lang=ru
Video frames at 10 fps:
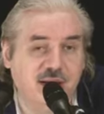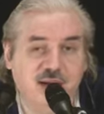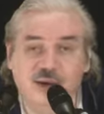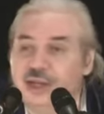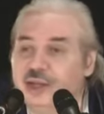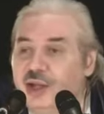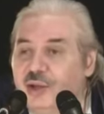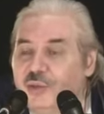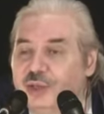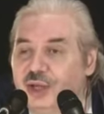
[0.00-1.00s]
И люди
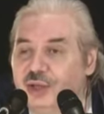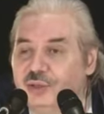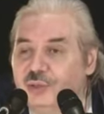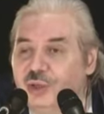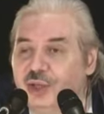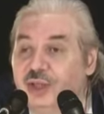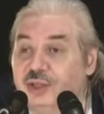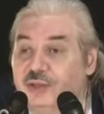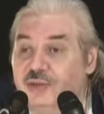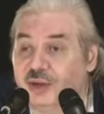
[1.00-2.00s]
так убеждали, что многие
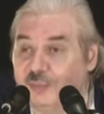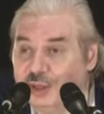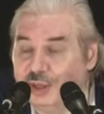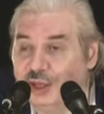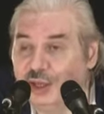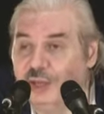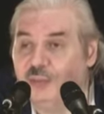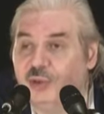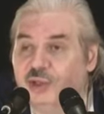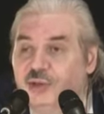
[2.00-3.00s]
ложились в гробы, и
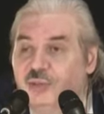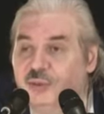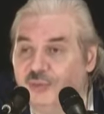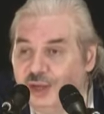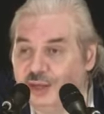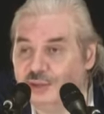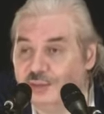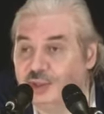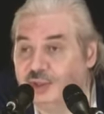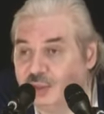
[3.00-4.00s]
многие себя убивали,
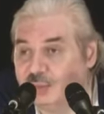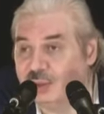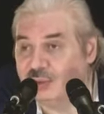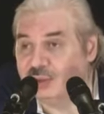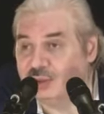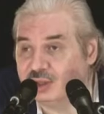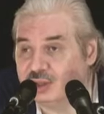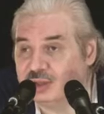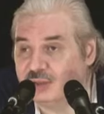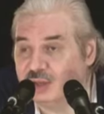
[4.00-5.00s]
чтобы не ждать прихода
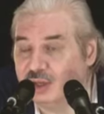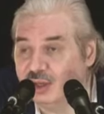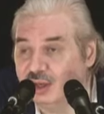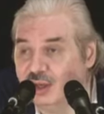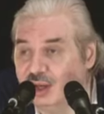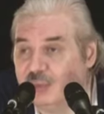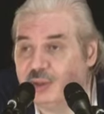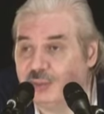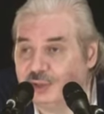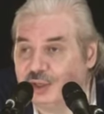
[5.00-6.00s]
конца света. Об
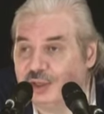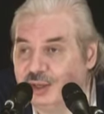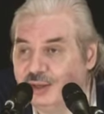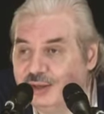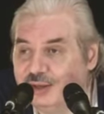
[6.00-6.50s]
этом молчат, да?